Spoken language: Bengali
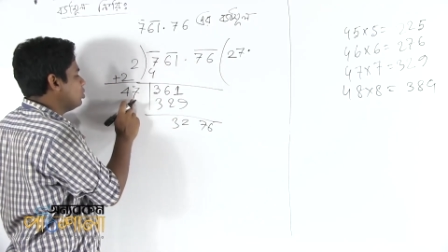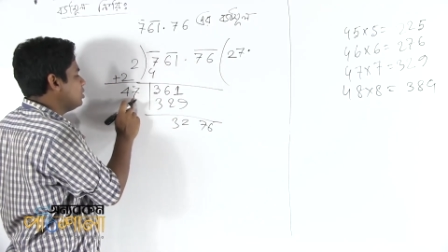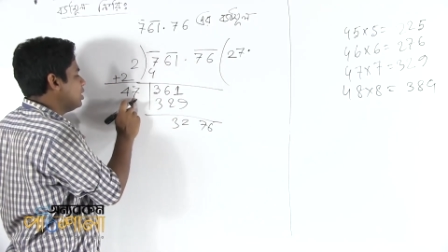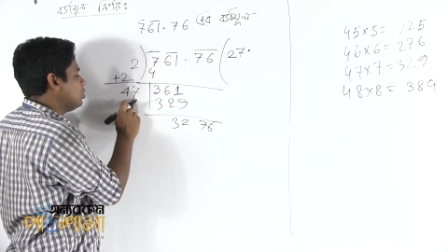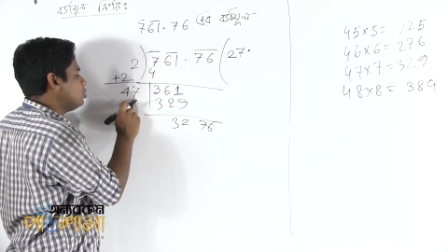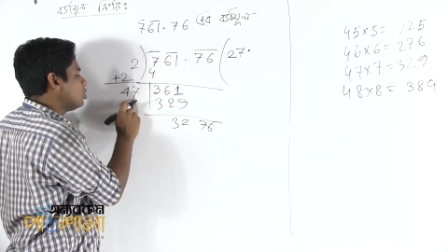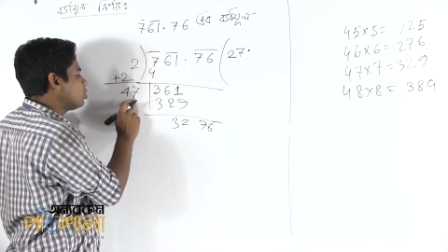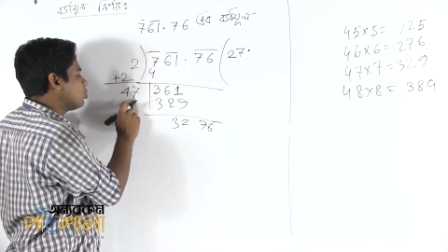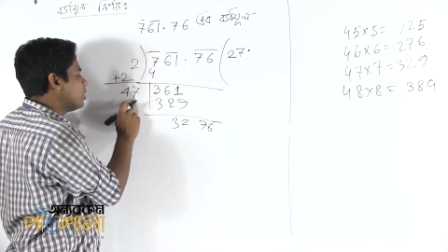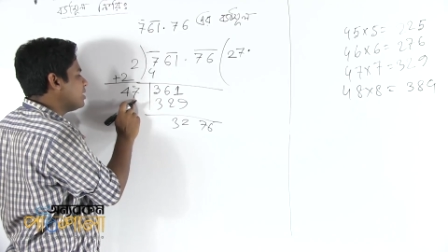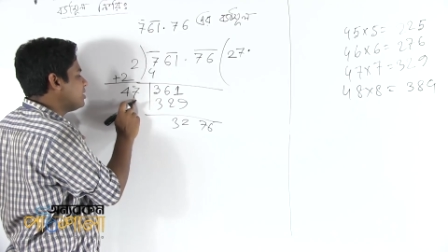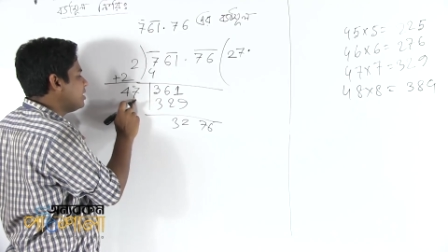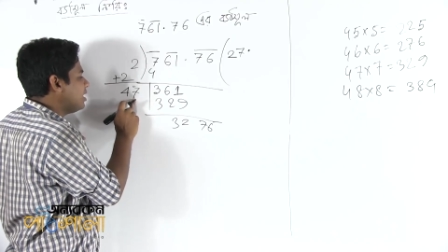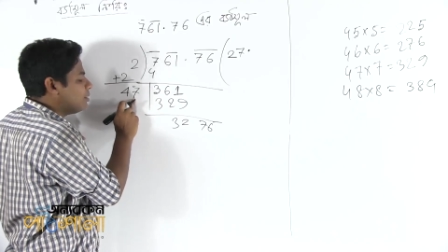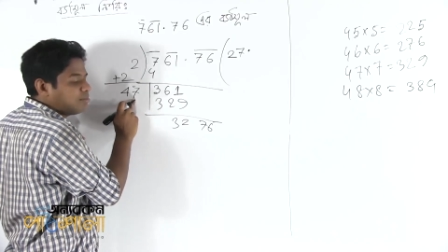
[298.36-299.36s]
কত যেন যোগ
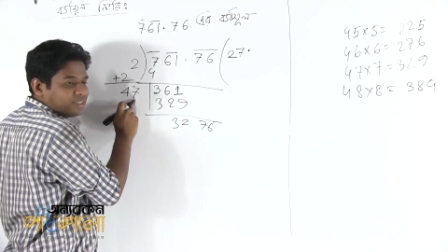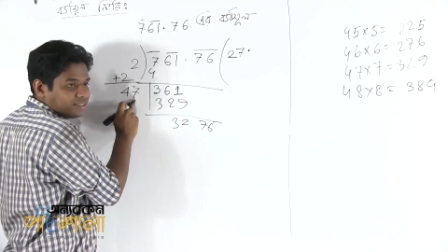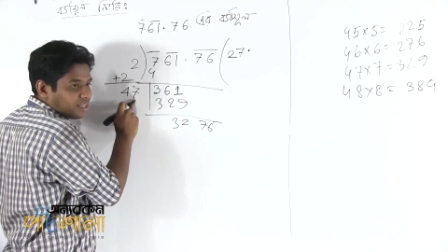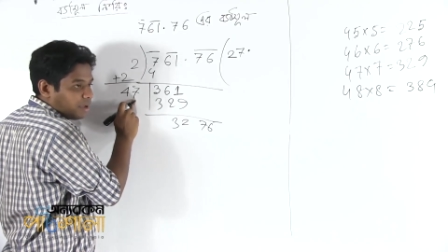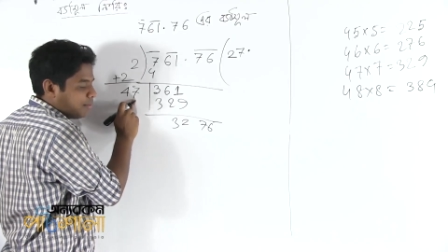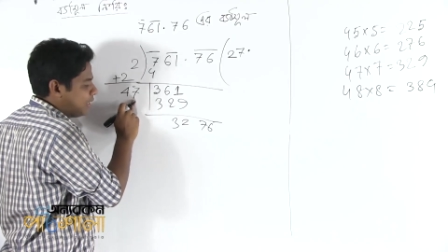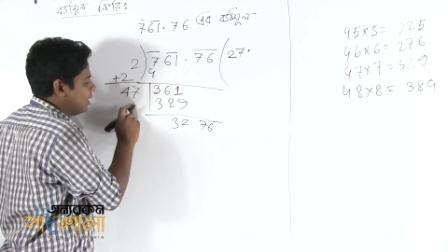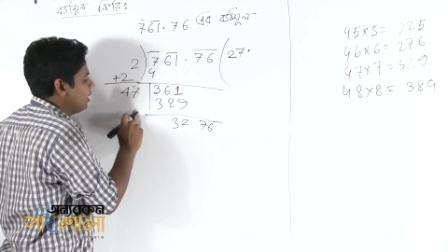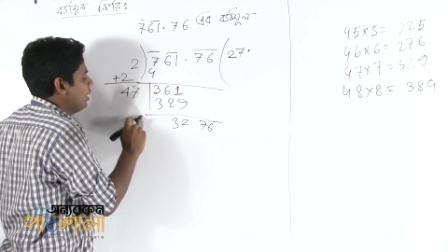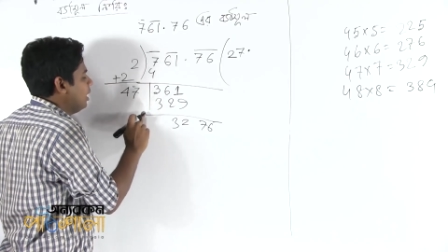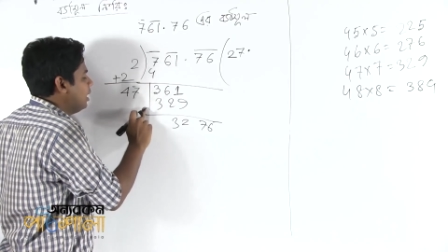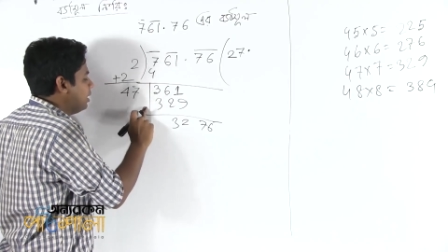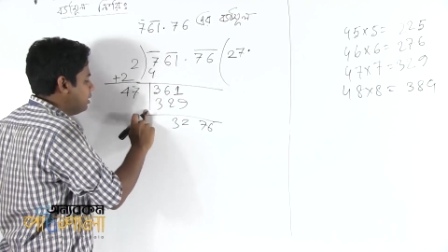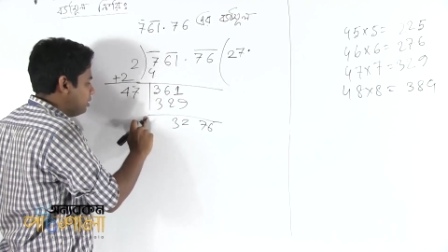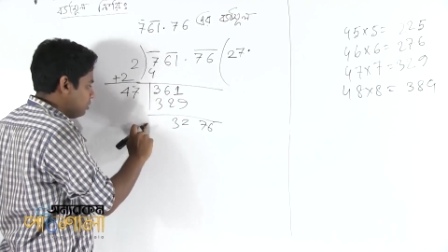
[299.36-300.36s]
করেছিলাম সেভেন
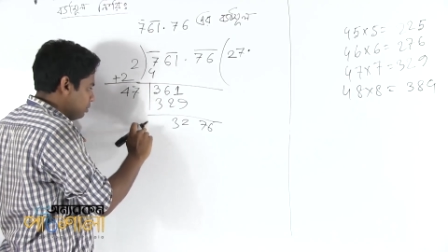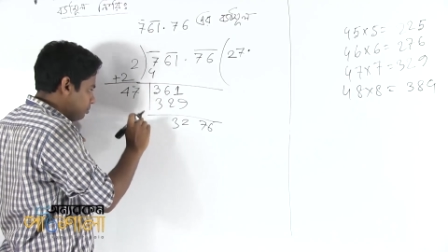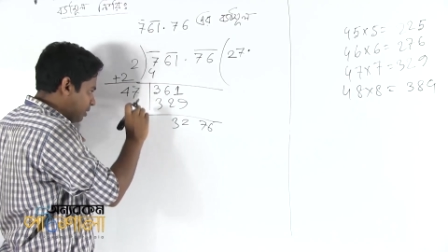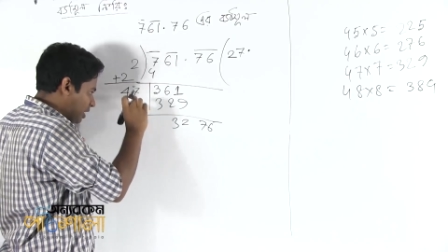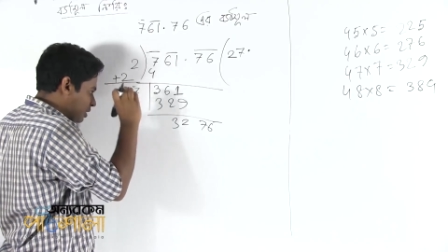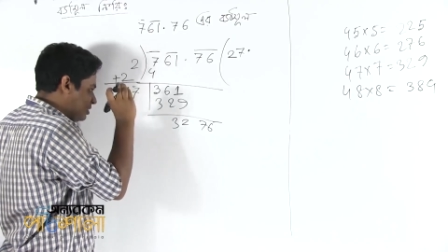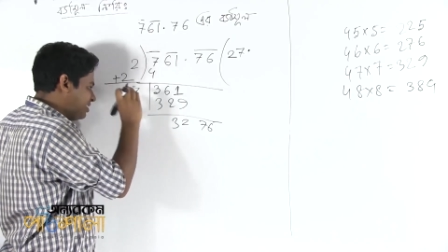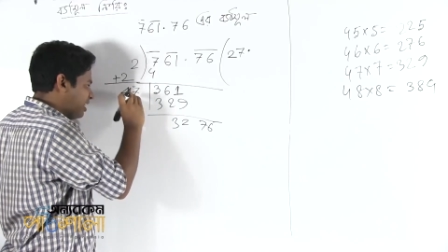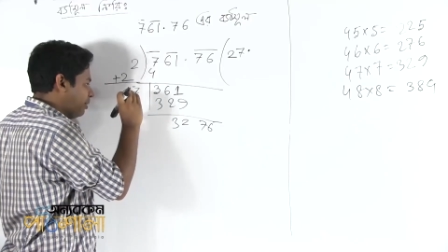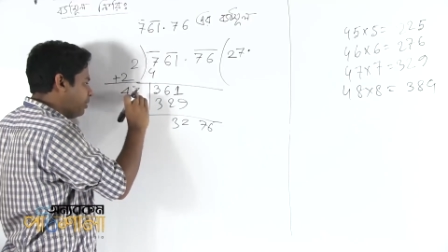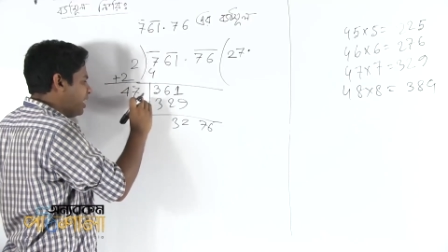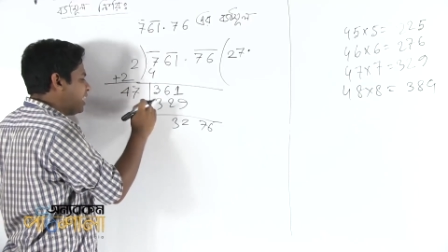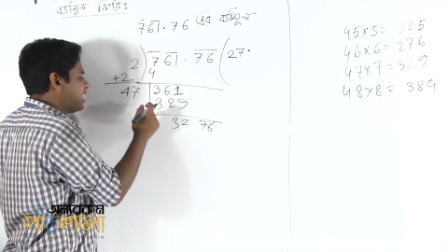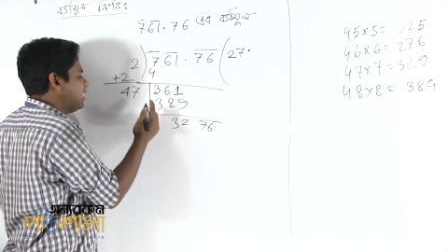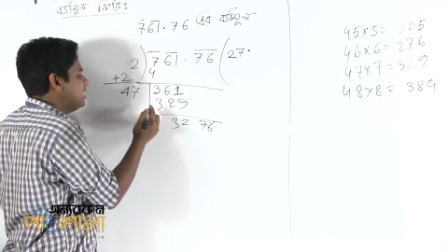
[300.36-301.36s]
মানে
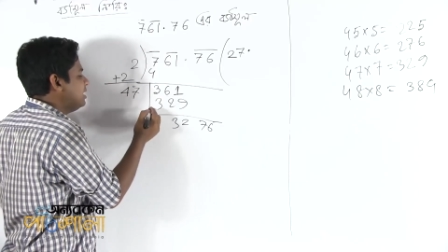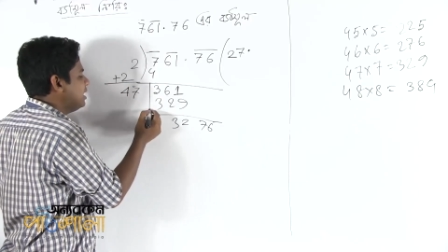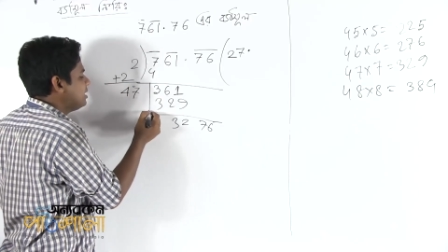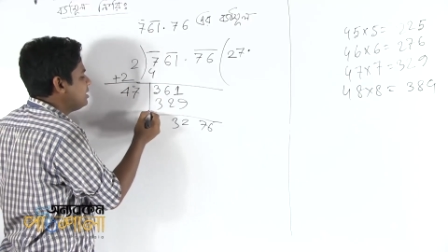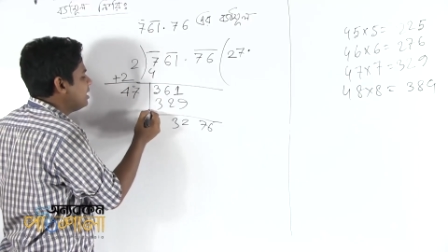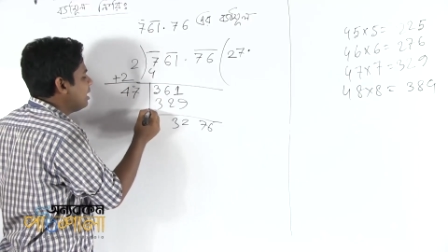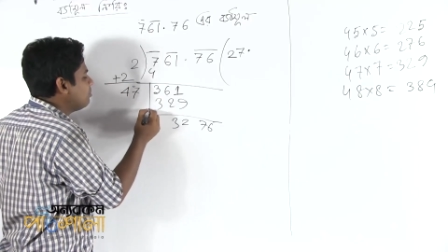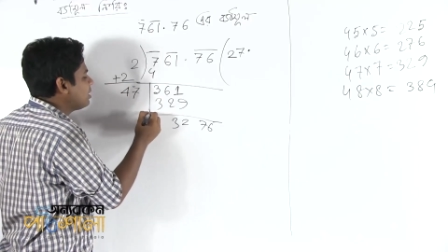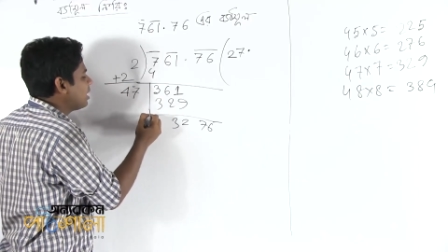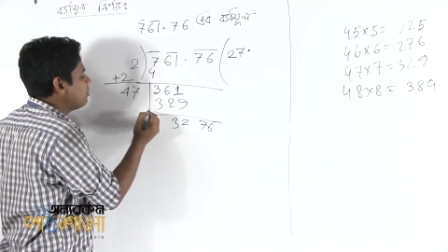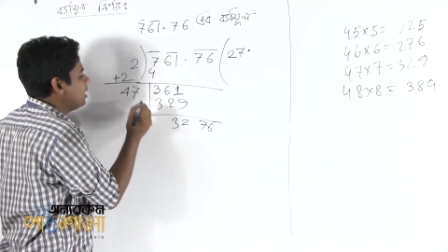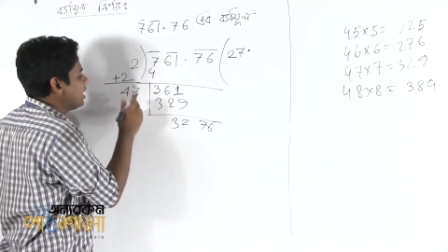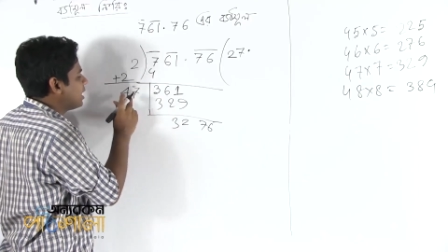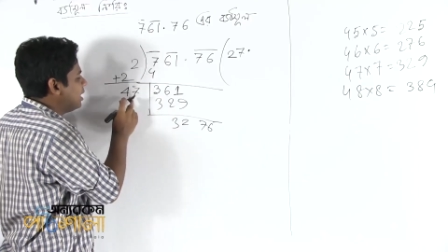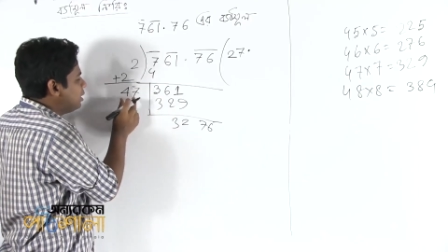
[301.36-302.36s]
সেভেন এখানে নিয়েছিলাম তার
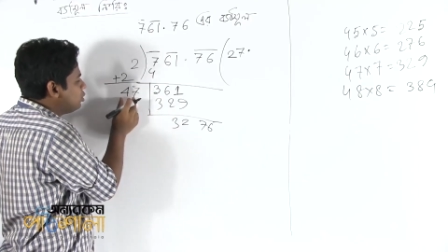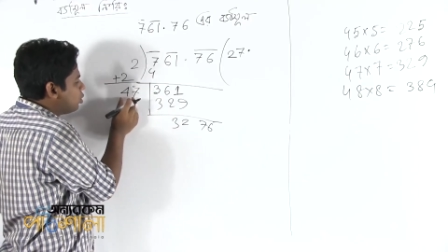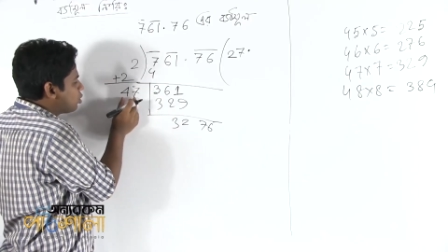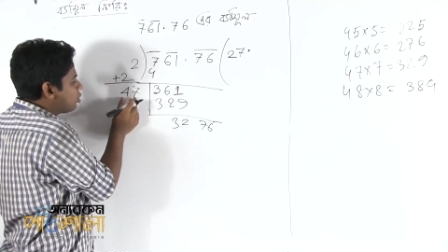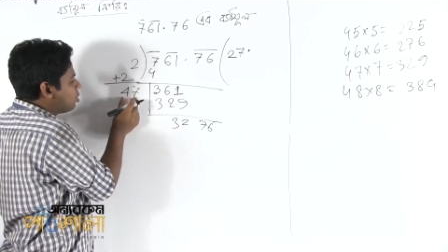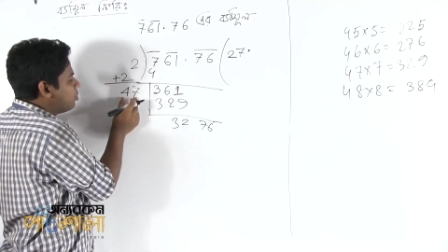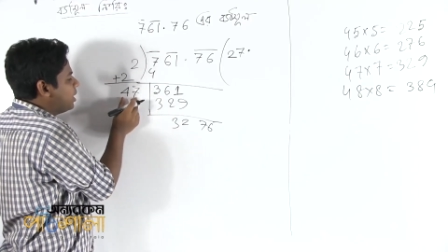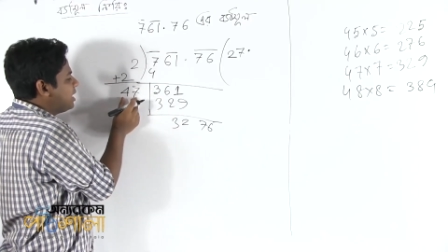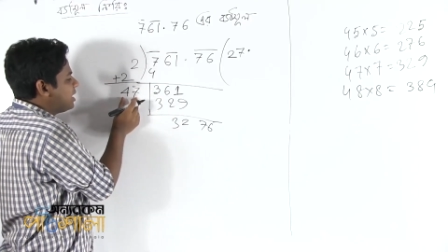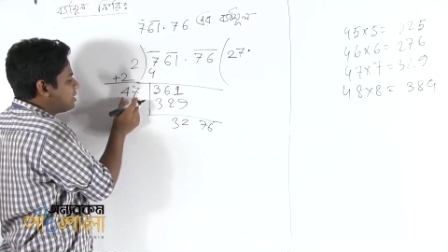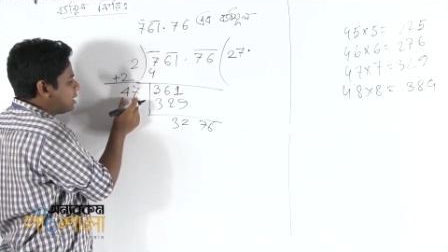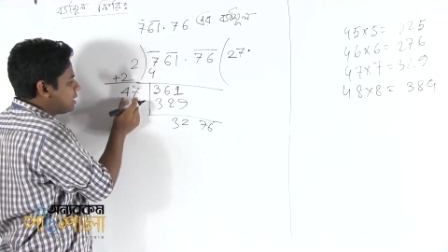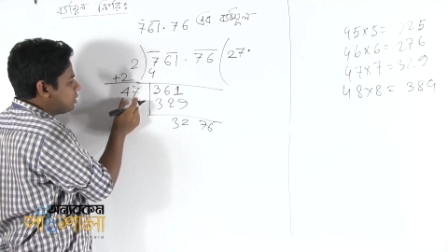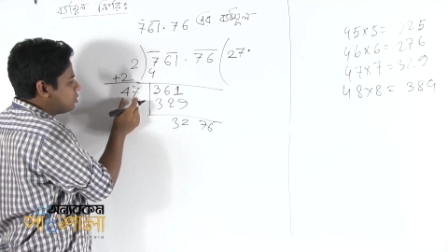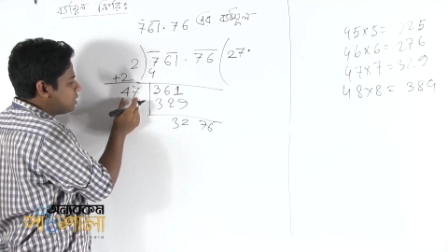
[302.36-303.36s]
মানে এখানে যোগ করবো
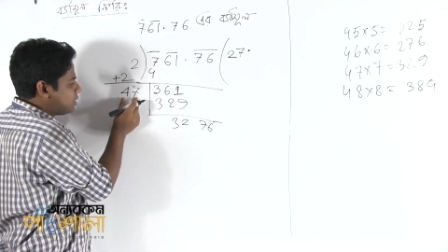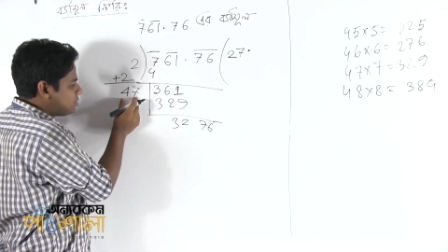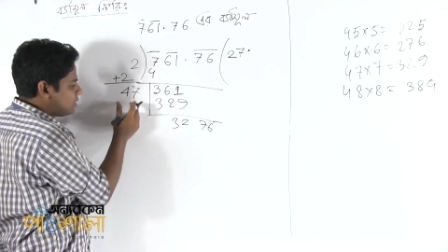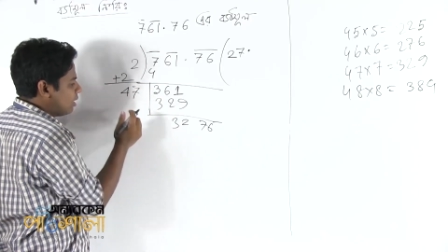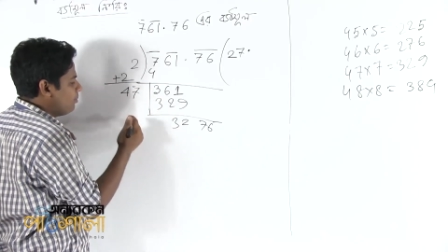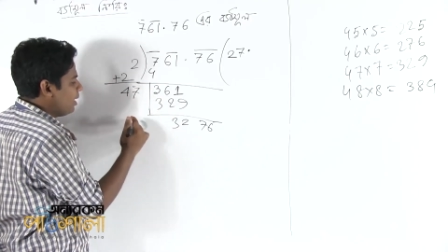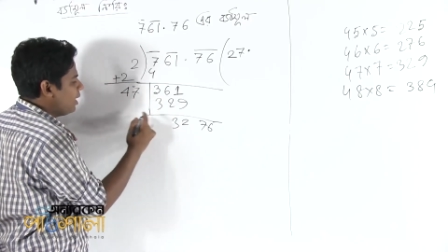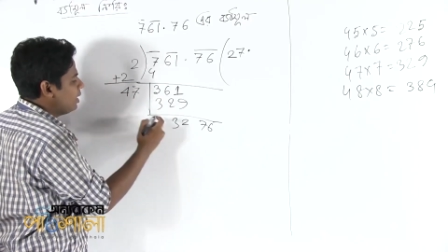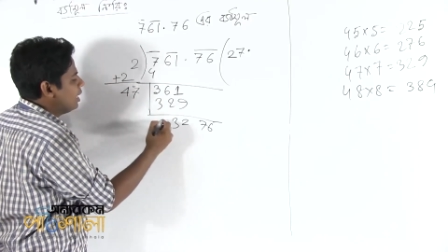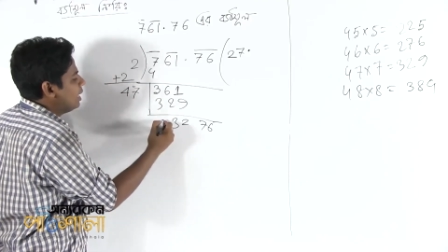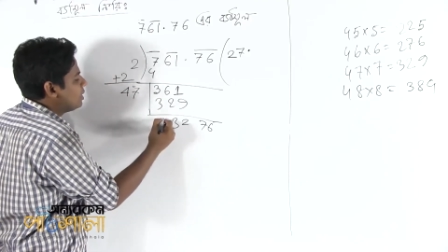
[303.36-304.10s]
এটার সাথে হচ্ছে সেভেন